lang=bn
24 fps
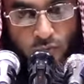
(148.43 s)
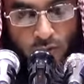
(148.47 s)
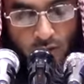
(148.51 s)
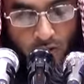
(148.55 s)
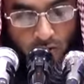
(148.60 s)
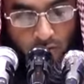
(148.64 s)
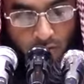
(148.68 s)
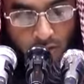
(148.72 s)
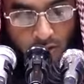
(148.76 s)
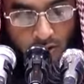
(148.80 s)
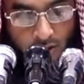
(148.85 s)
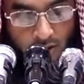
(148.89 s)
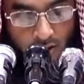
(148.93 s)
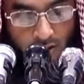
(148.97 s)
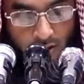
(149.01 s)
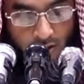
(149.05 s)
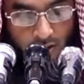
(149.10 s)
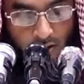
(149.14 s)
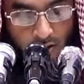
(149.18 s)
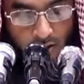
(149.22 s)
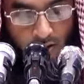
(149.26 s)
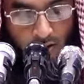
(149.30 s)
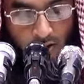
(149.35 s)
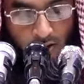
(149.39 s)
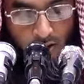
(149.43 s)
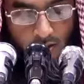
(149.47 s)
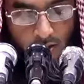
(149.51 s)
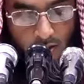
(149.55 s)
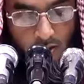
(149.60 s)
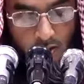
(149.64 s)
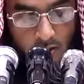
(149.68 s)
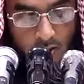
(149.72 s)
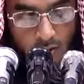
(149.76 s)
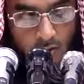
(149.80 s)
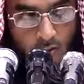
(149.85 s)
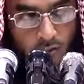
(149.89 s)
তা হচ্ছে
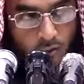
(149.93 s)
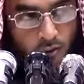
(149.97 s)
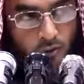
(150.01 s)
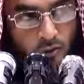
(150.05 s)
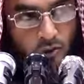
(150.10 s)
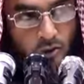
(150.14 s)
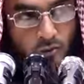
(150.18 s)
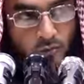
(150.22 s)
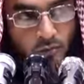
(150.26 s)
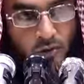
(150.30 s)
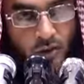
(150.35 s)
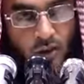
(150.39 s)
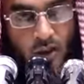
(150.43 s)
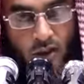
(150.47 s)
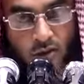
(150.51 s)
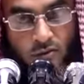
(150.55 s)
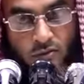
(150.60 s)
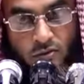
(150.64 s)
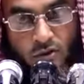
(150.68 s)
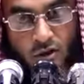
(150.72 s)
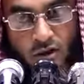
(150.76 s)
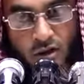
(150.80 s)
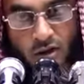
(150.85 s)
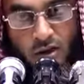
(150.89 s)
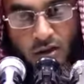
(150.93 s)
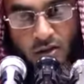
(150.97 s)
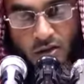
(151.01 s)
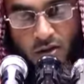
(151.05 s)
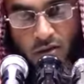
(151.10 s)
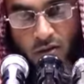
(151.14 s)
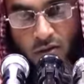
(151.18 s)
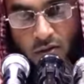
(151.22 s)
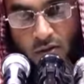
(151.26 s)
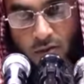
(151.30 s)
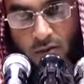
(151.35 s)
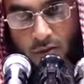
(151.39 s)
গত সপ্তাহের আলোচনা কি
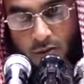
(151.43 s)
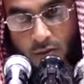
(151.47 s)
ছিল